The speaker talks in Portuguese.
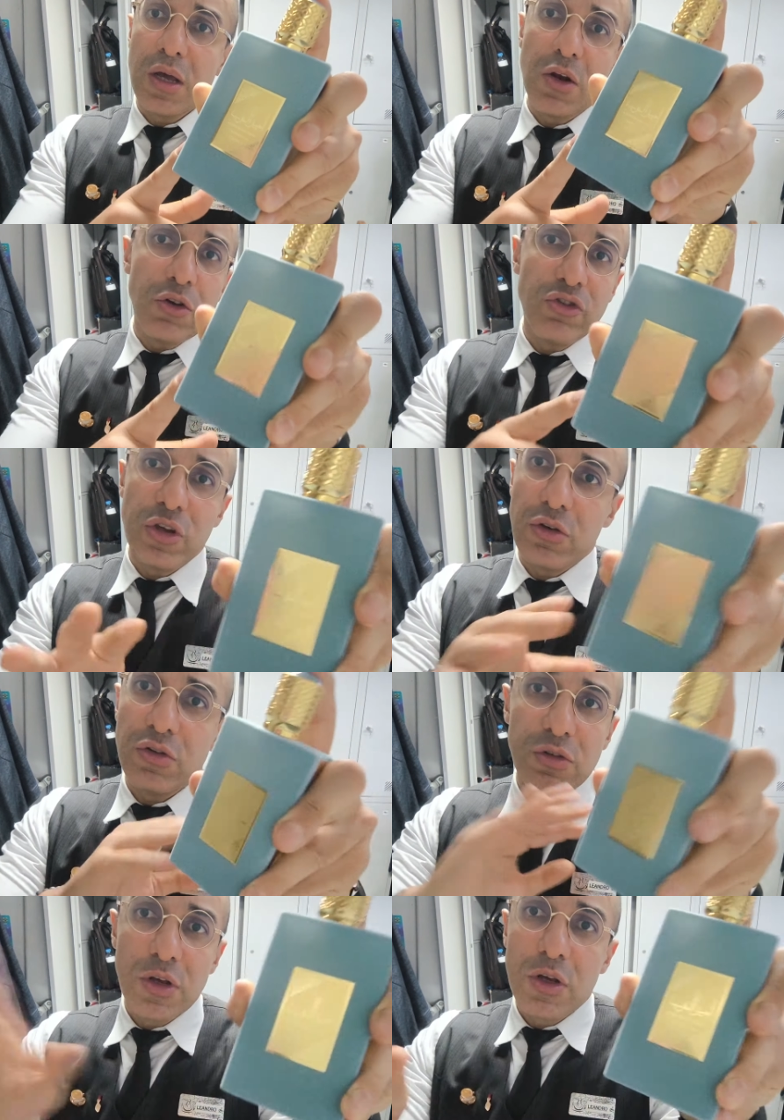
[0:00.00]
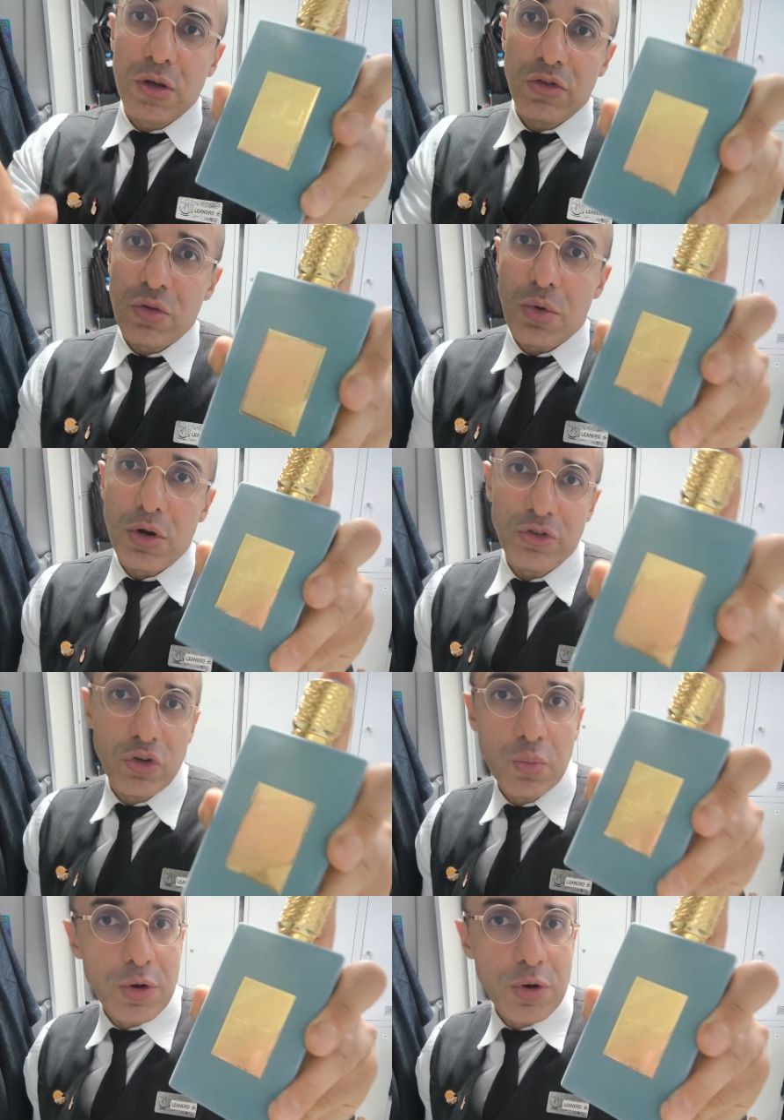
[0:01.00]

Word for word: Elogios de monte.